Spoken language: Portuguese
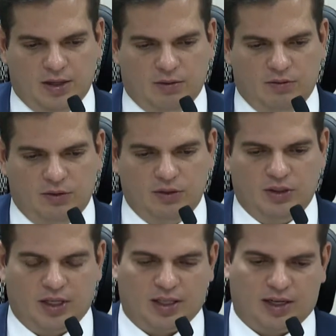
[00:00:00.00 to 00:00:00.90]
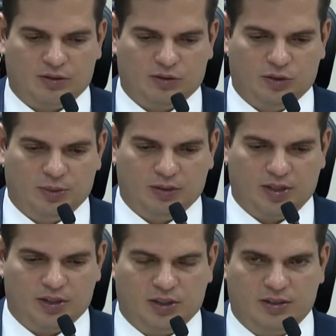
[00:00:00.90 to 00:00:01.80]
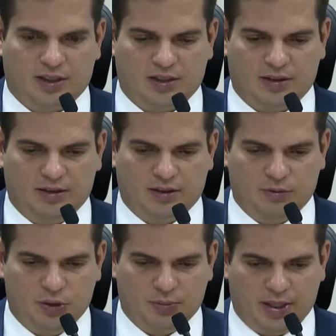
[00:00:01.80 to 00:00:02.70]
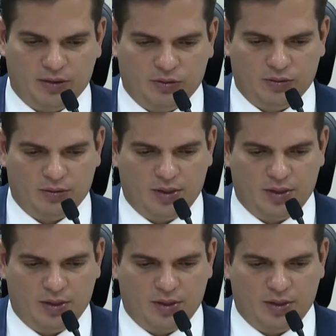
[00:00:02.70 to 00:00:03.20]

o envio de declarações pelos agentes até 31 de março,